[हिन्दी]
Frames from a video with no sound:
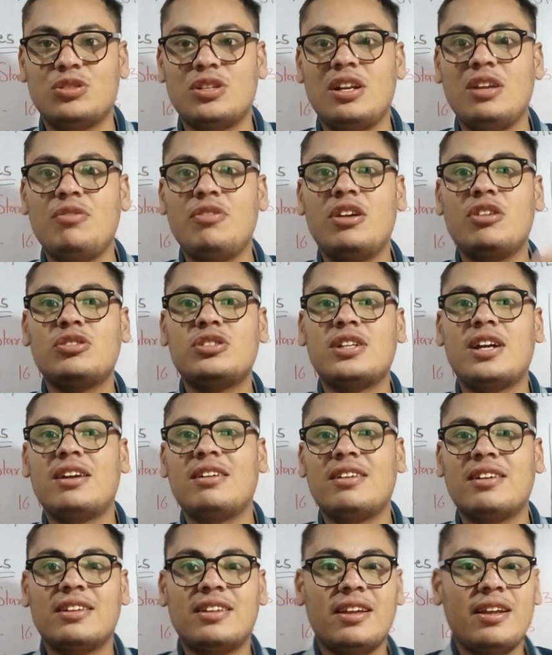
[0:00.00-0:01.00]
चलिए वीडियो
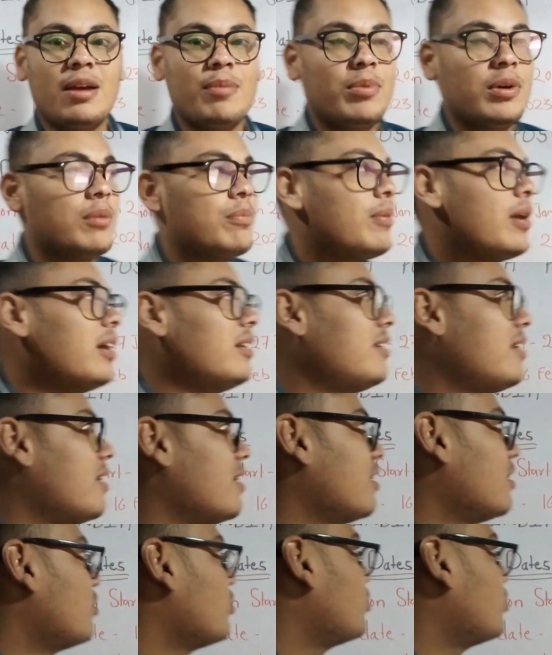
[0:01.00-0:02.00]
स्टार्ट करते हैं यहाँ पर बात करेंगे